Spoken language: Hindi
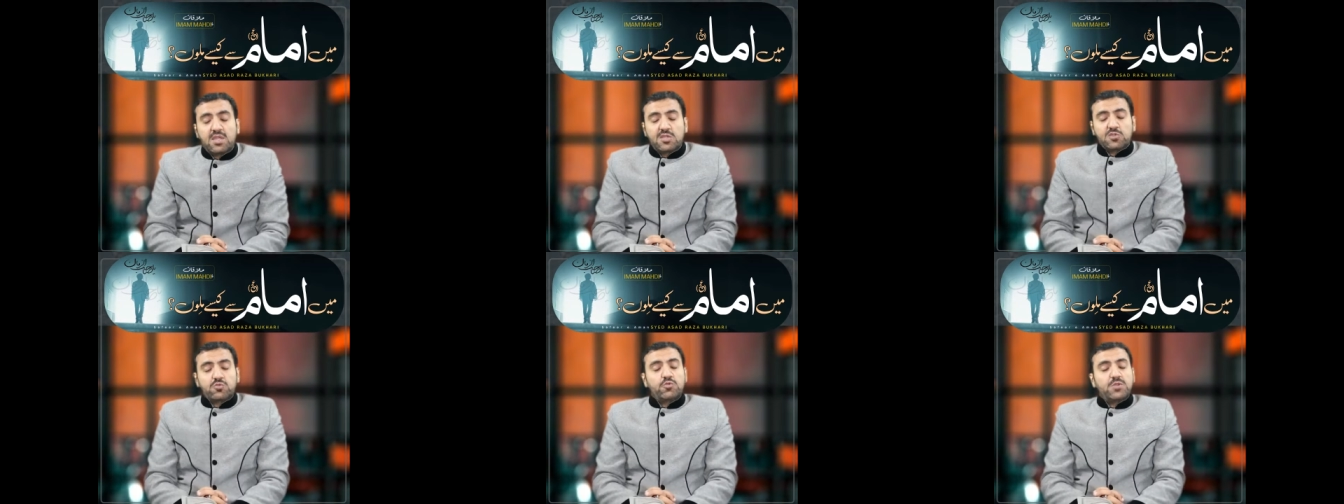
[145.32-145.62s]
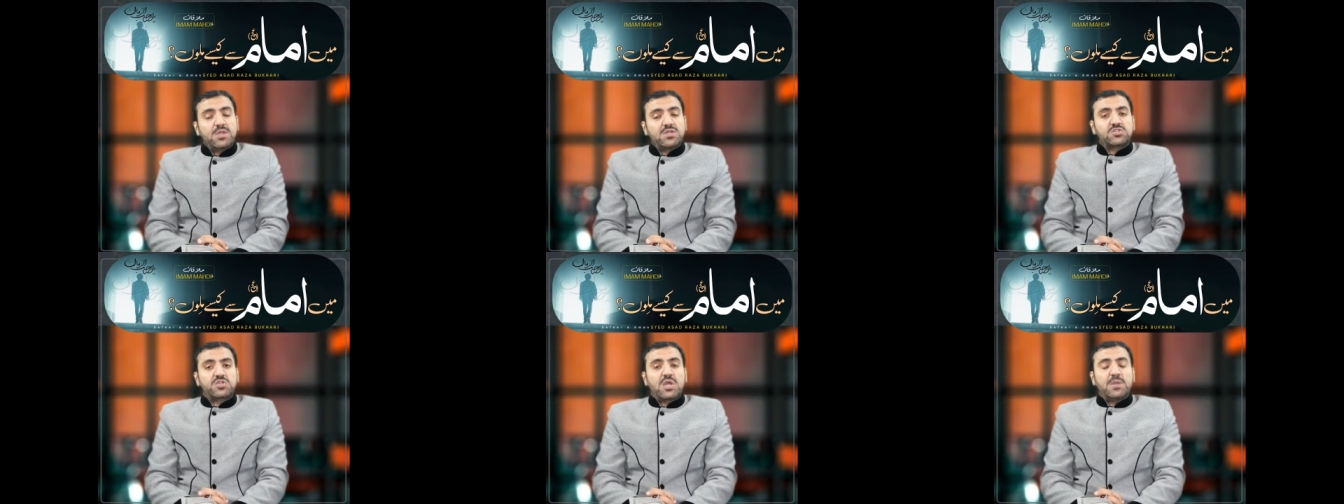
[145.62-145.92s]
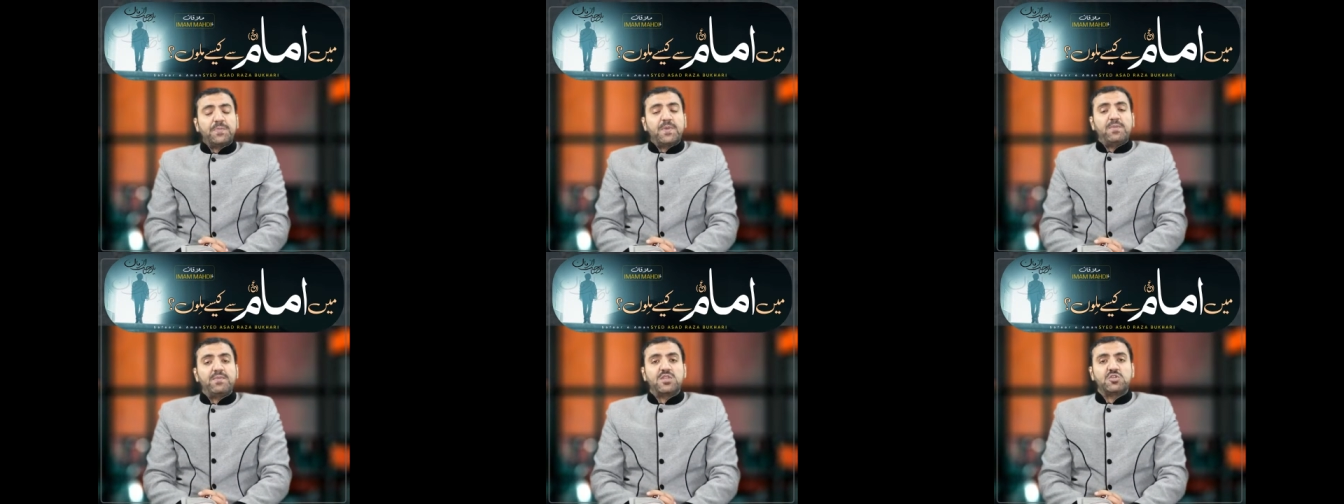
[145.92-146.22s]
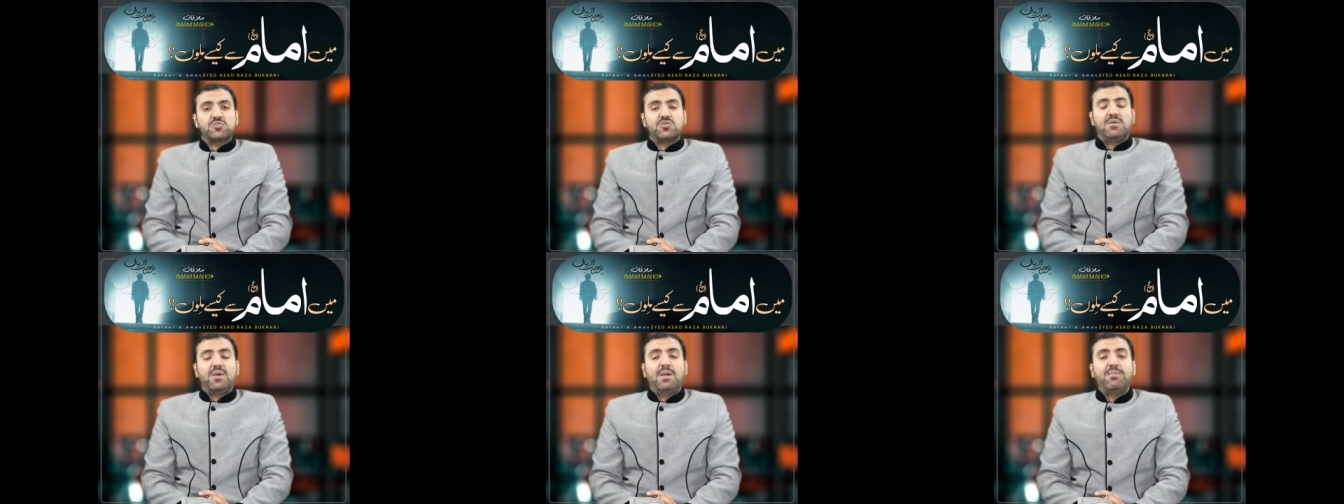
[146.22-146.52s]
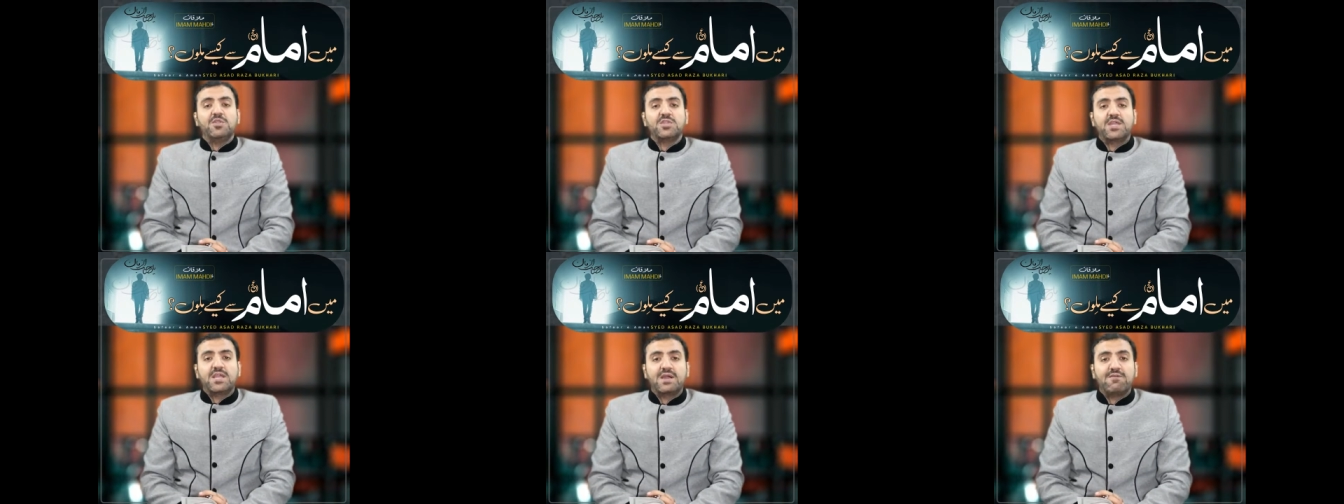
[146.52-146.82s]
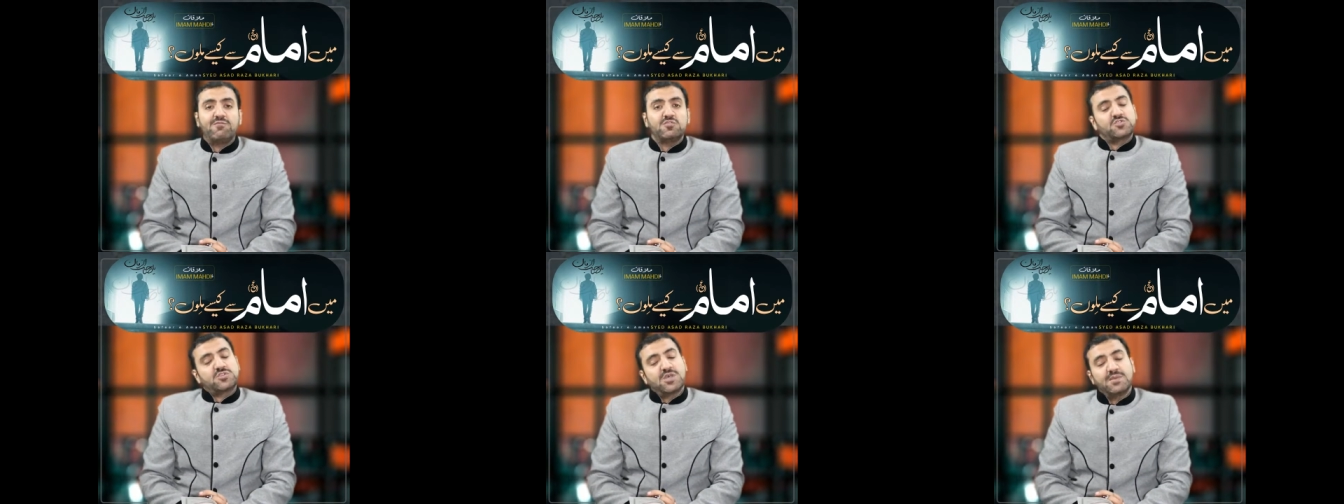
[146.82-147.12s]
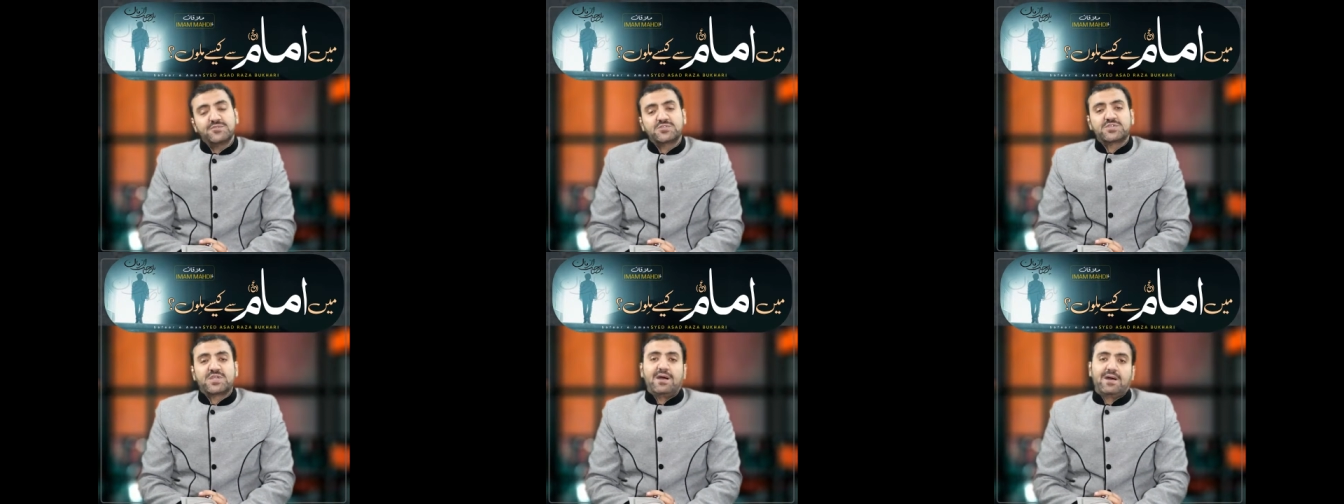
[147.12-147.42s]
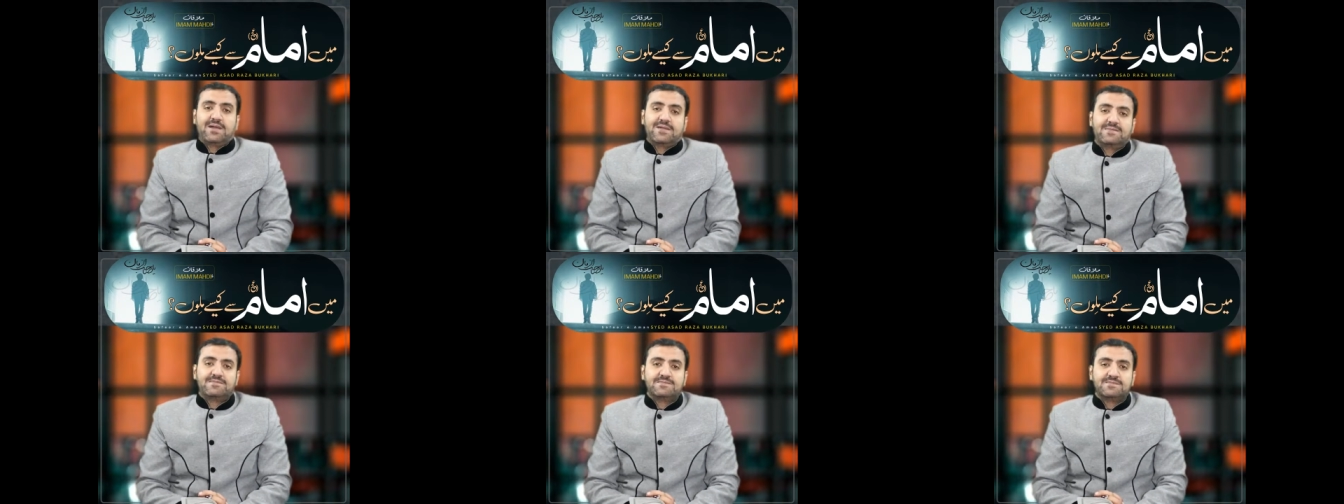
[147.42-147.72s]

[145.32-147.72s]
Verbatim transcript: कहते उनके सर पे मैंने जो अमामा देखा वो सब्ज था